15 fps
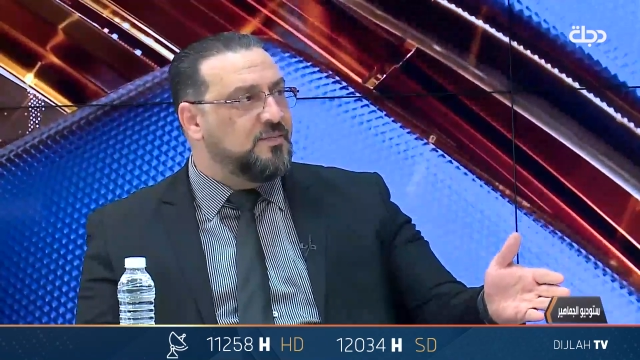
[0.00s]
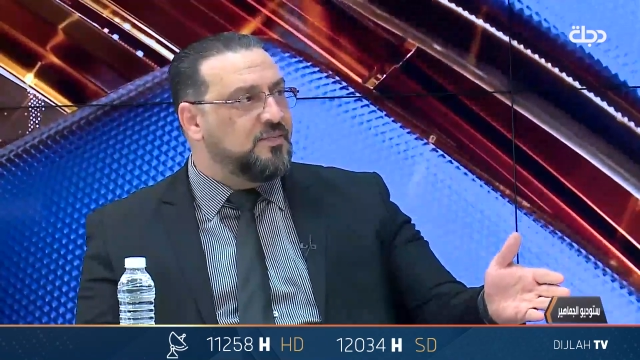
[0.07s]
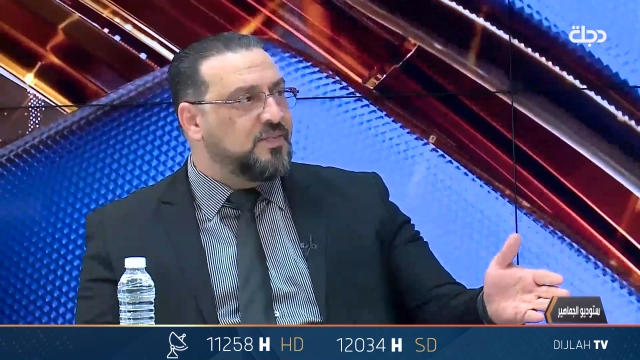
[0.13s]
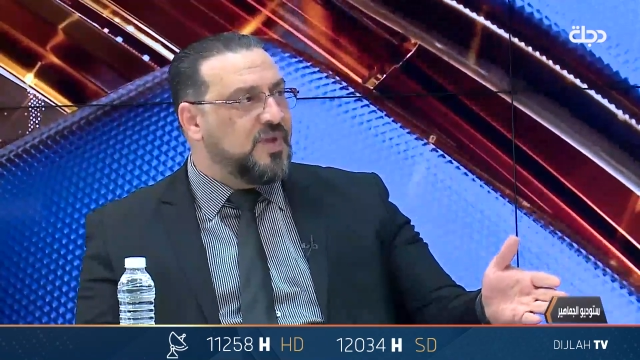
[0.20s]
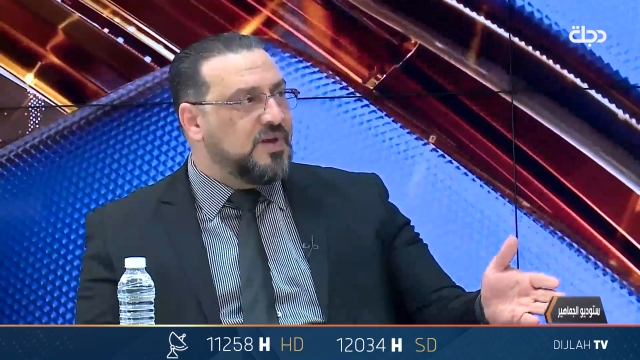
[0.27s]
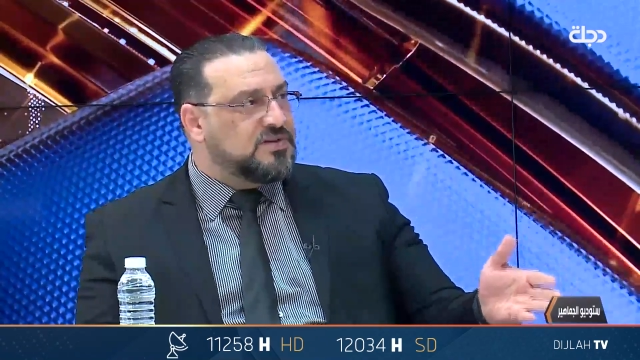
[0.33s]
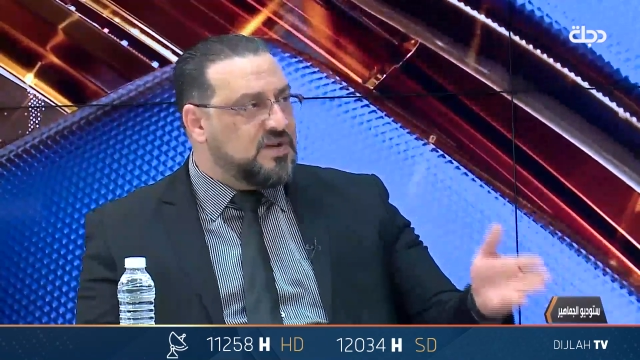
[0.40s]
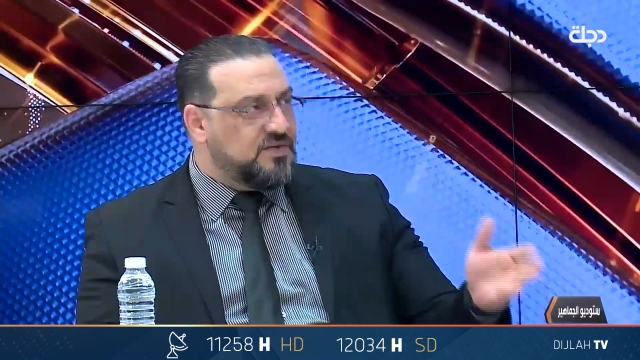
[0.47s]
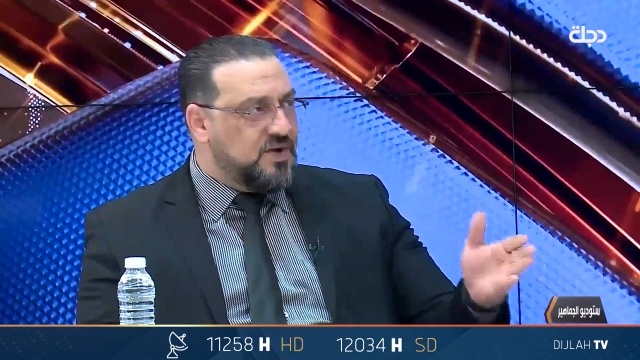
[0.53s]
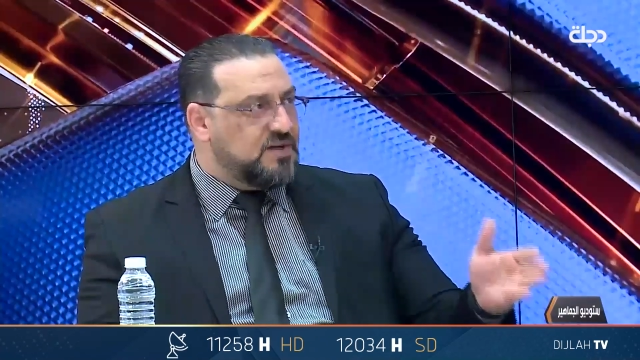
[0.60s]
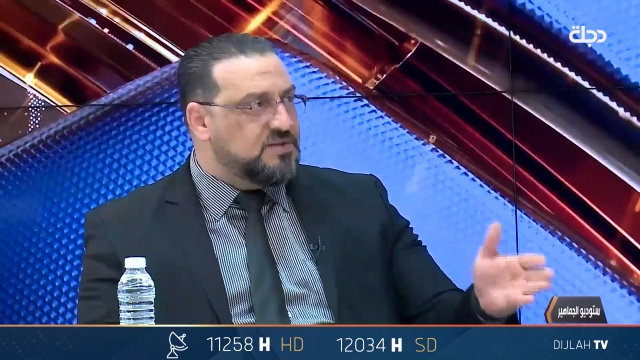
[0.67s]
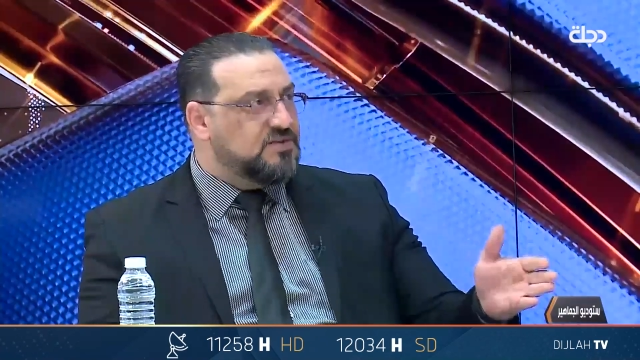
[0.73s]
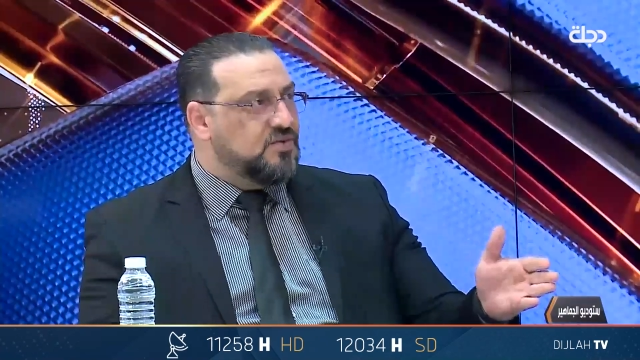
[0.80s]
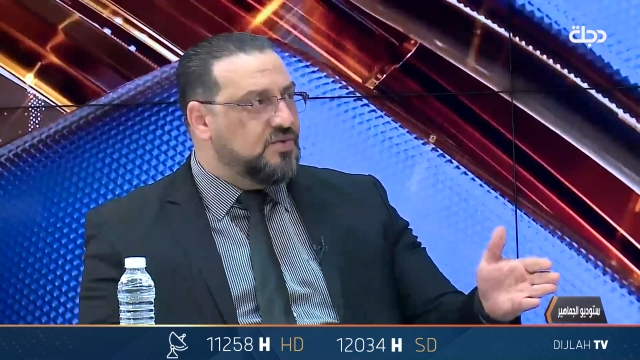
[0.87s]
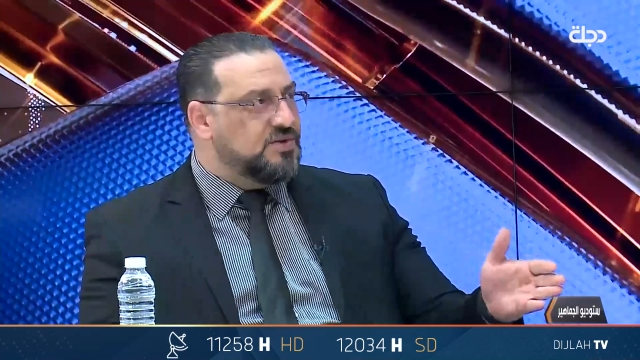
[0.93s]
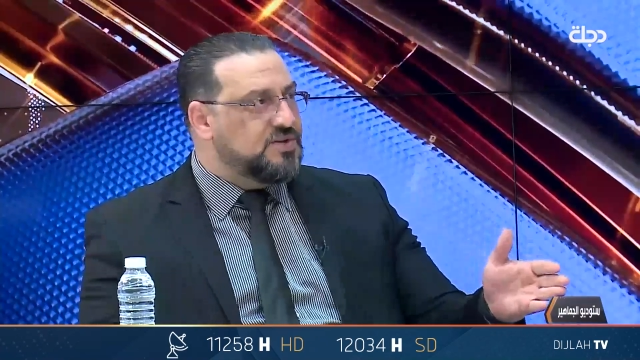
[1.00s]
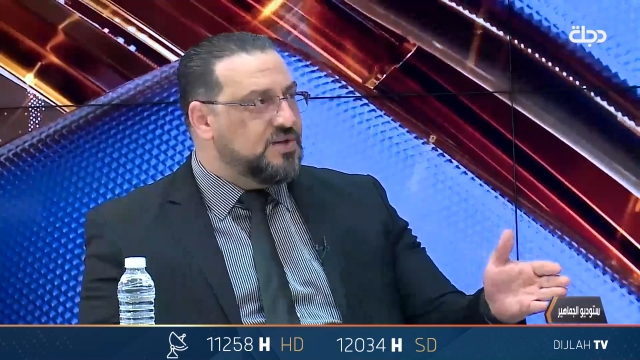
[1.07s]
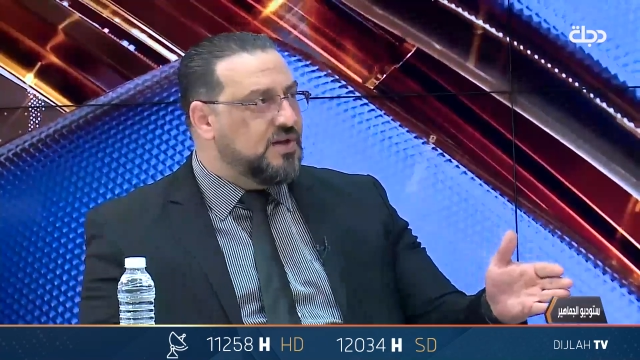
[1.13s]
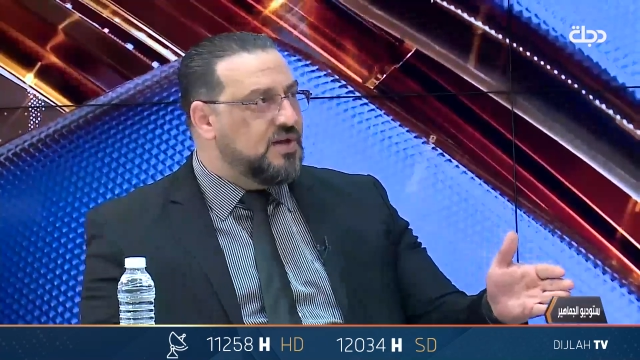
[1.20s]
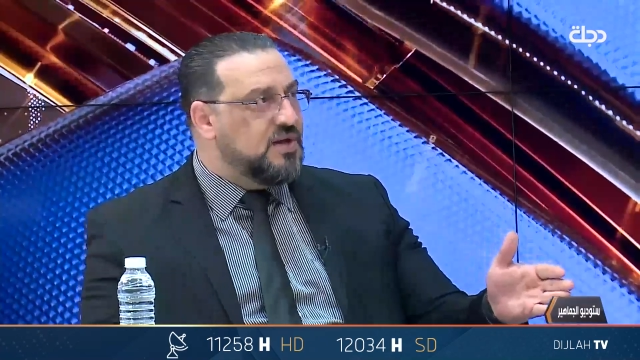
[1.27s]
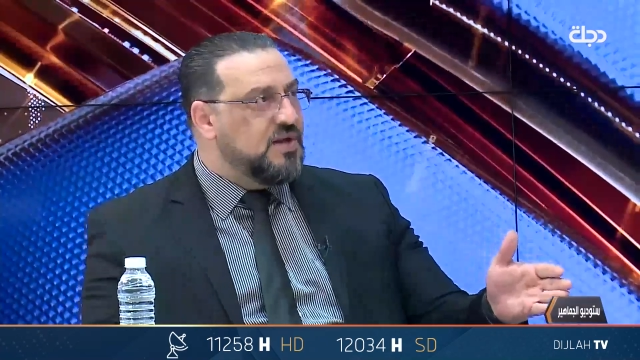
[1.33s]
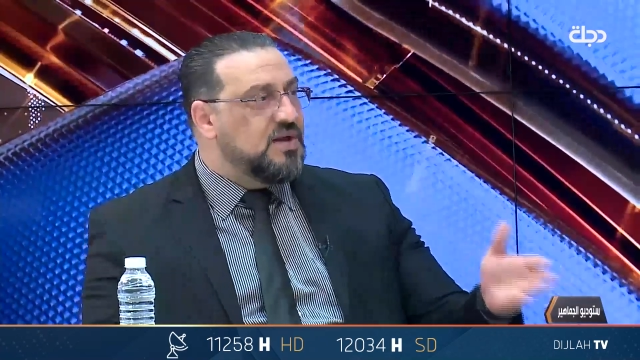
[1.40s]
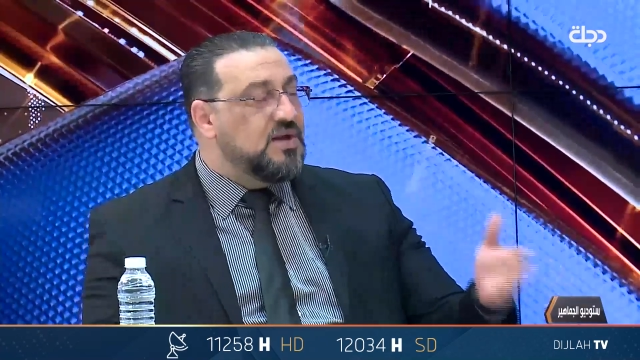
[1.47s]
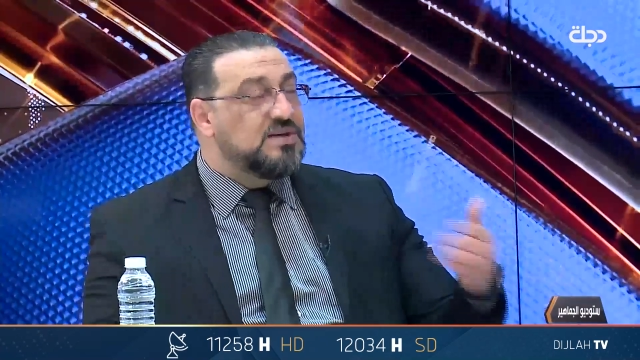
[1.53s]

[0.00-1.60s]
الصفاقس التونسي إيه.